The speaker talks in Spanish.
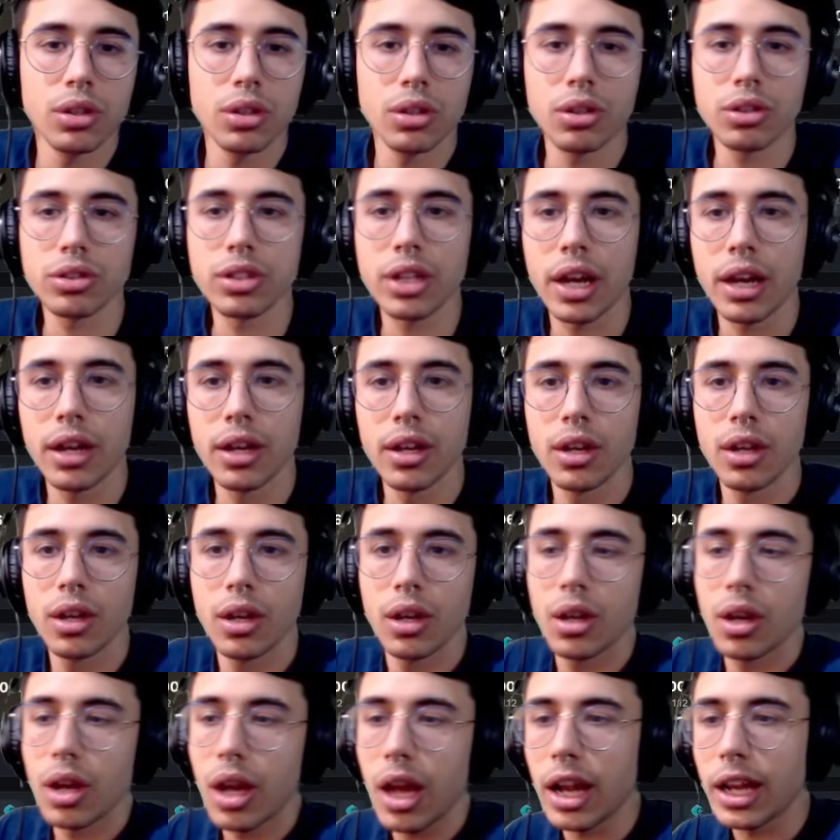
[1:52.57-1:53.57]
O sea,
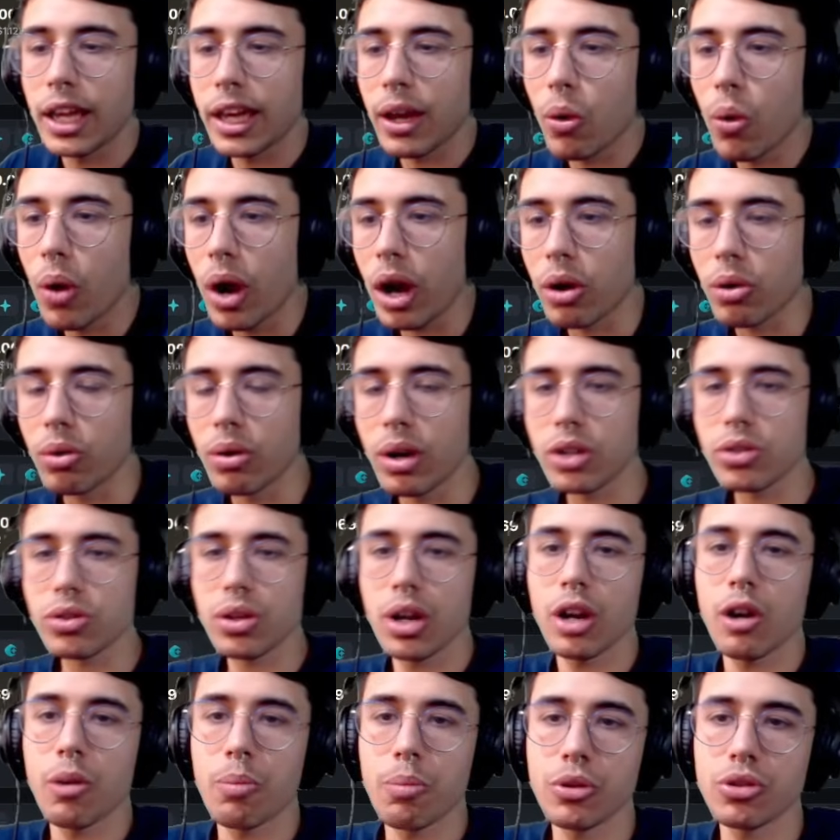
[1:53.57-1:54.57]
el que juega con una
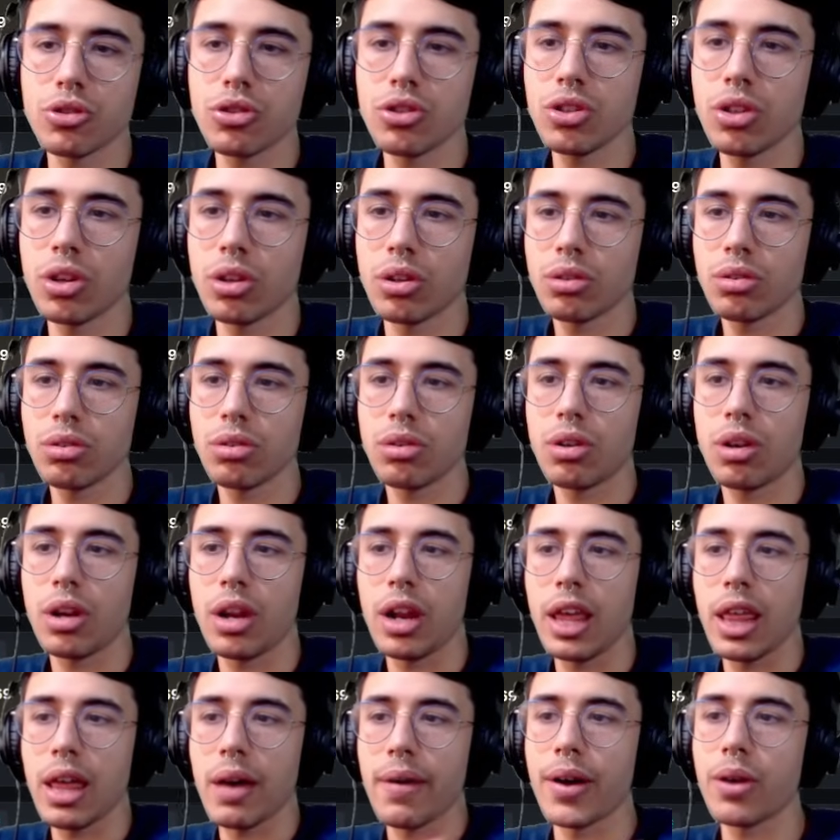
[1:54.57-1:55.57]
sola composición,
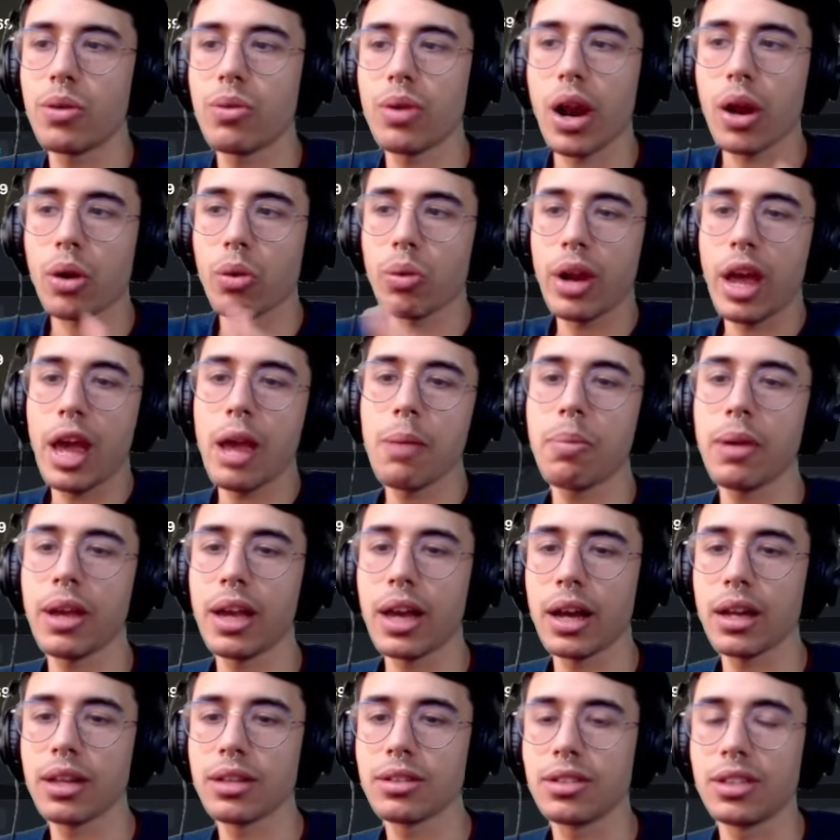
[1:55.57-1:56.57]
le daban una runa
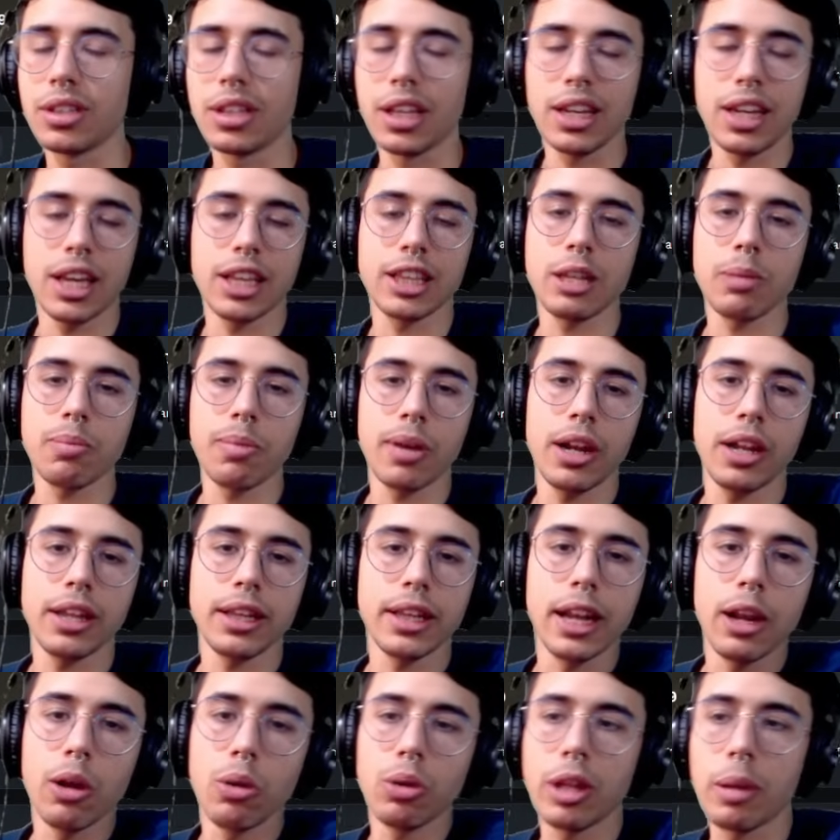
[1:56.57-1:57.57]
épica, si tenía triple
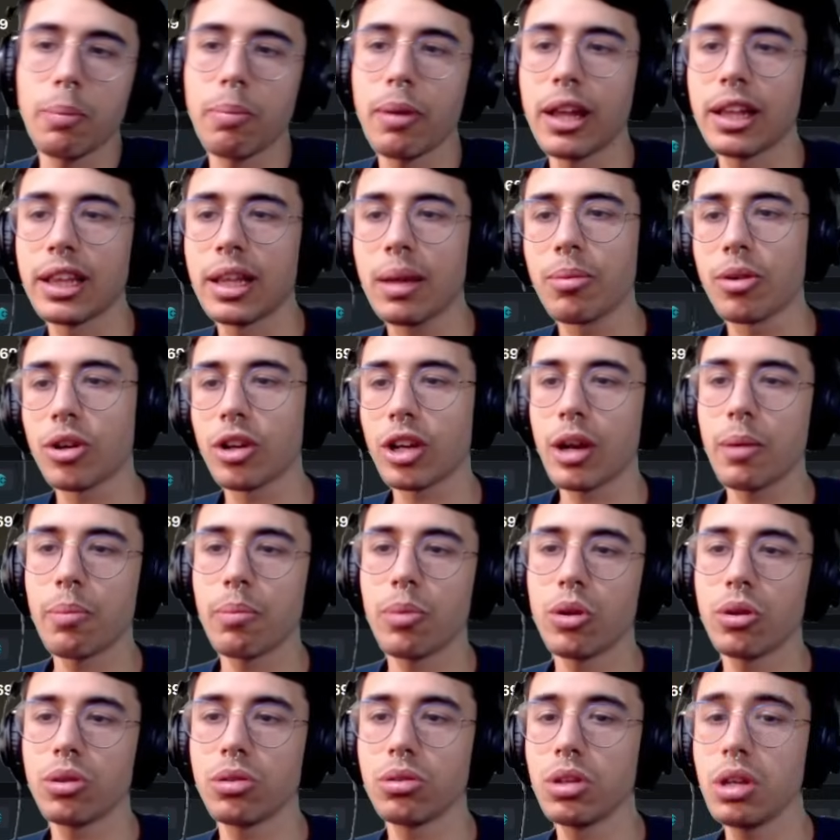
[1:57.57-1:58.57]
Little de planta, por
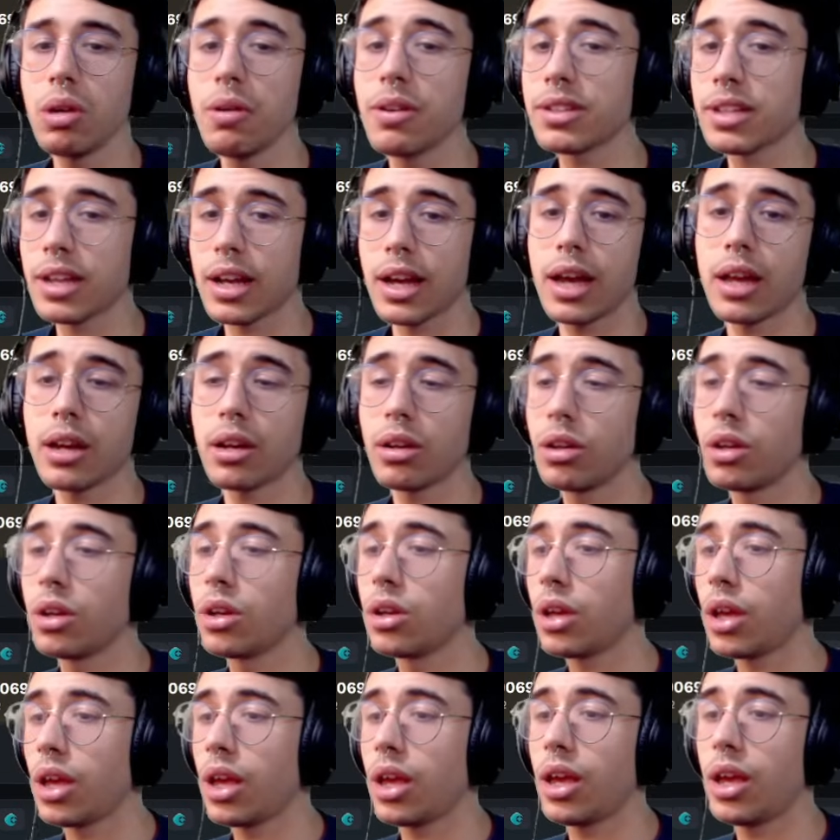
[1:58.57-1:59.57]
ejemplo, iba a sacar
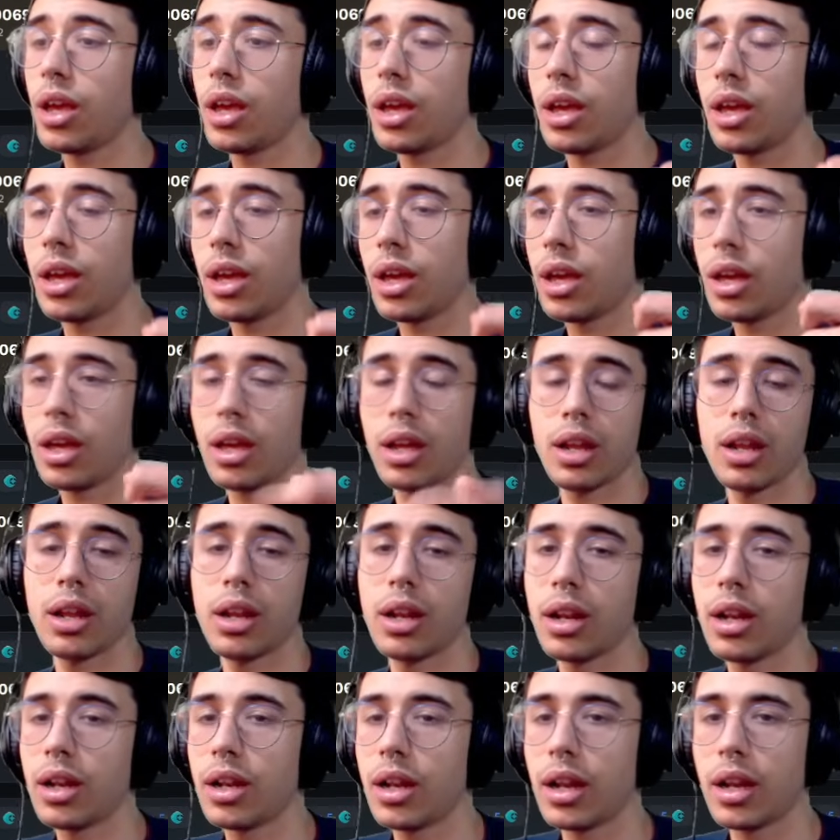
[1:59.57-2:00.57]

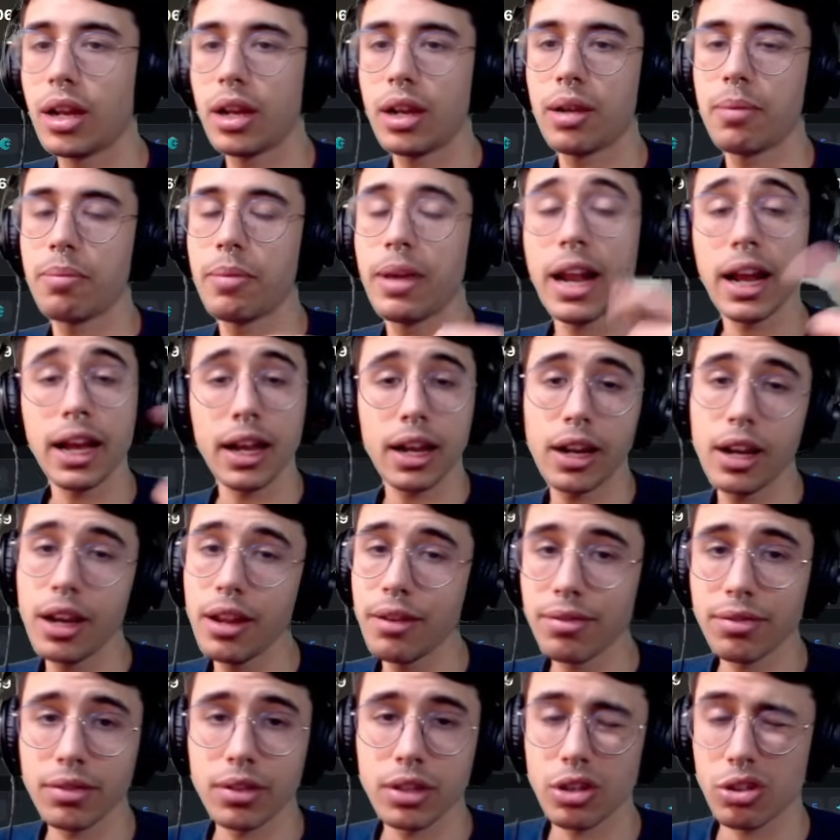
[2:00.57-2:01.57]
eh, el, Miracle
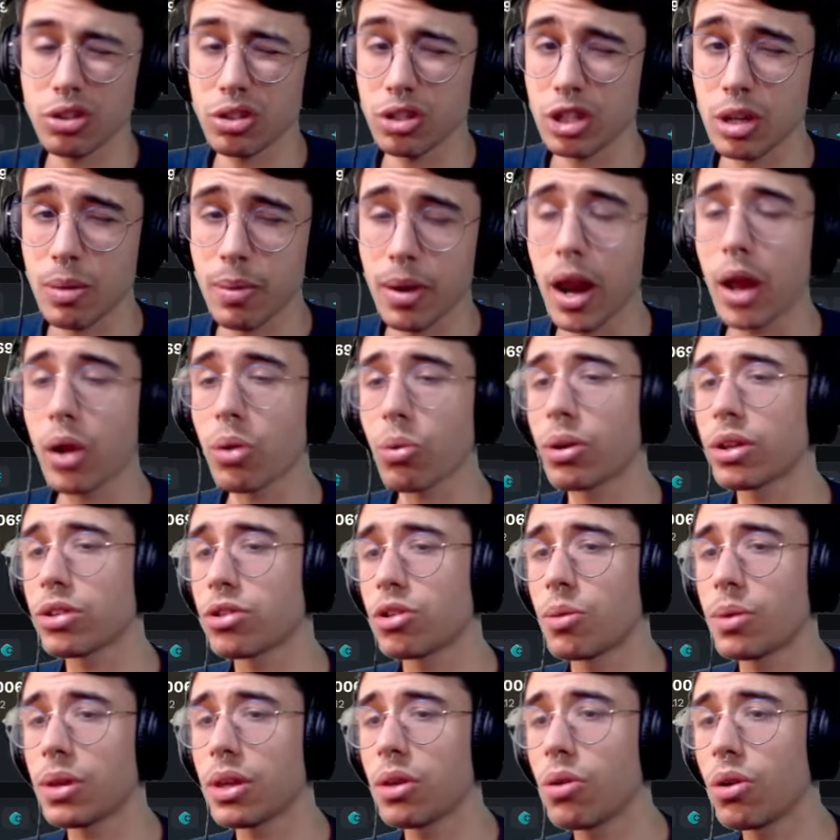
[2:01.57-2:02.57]
Leaf, creo que se llama la runa, si
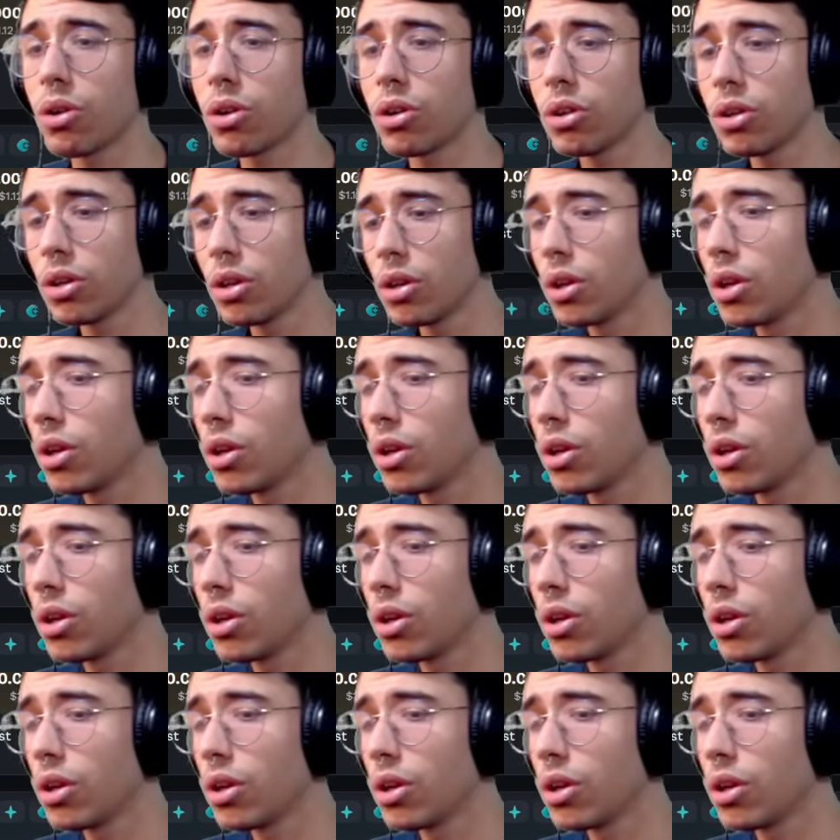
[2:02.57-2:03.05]
no me equivoco,